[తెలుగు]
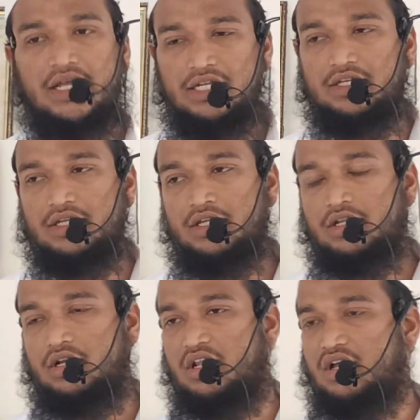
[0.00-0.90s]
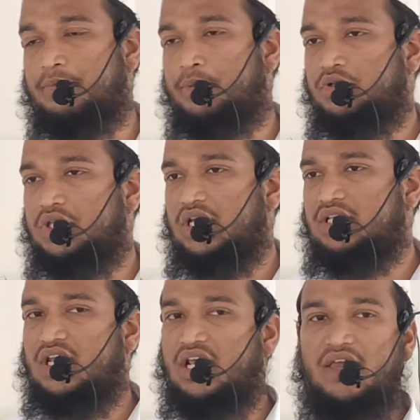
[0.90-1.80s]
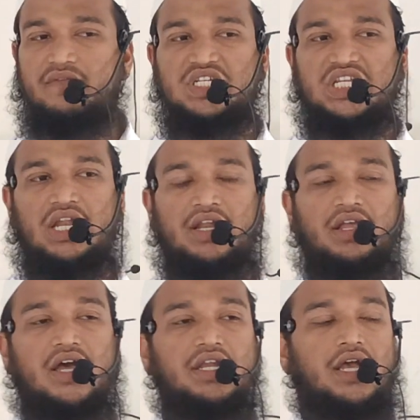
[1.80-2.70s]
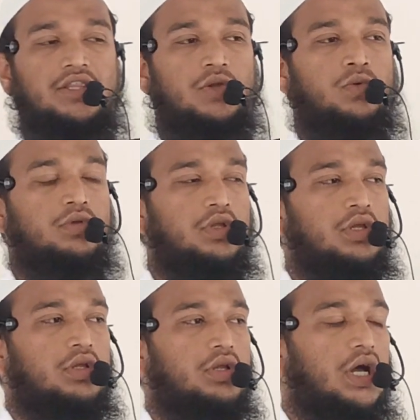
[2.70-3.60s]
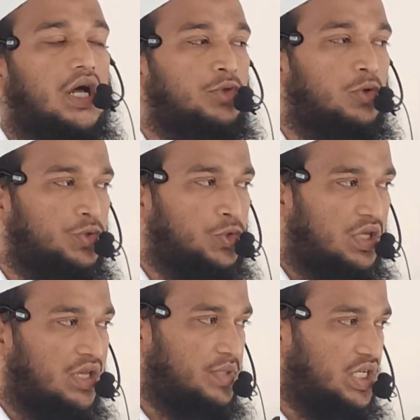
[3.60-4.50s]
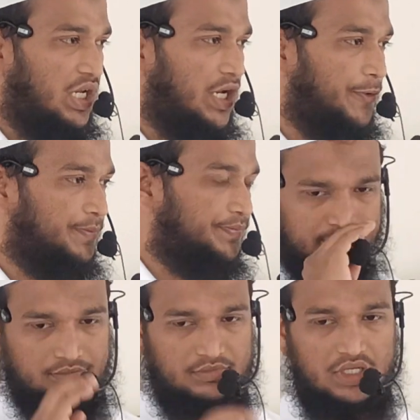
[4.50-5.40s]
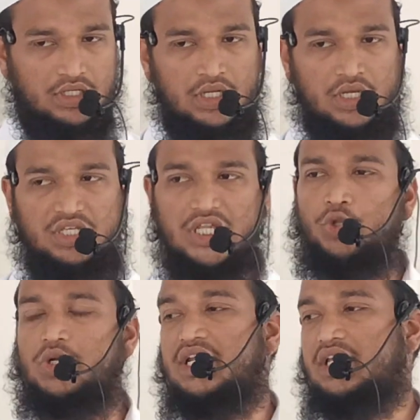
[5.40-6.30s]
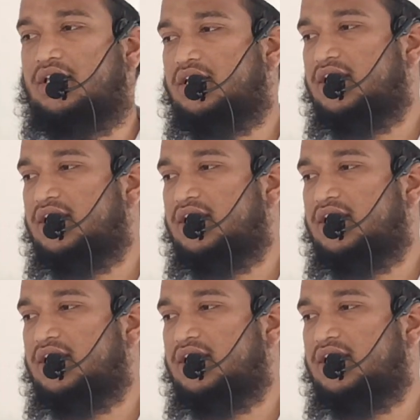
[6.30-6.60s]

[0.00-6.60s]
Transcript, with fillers: కానీ లేకపోతే ఇతర ఏ విషయాలను కానీ అతను అందులో జోక్యం చేయలేడు ఎందుకని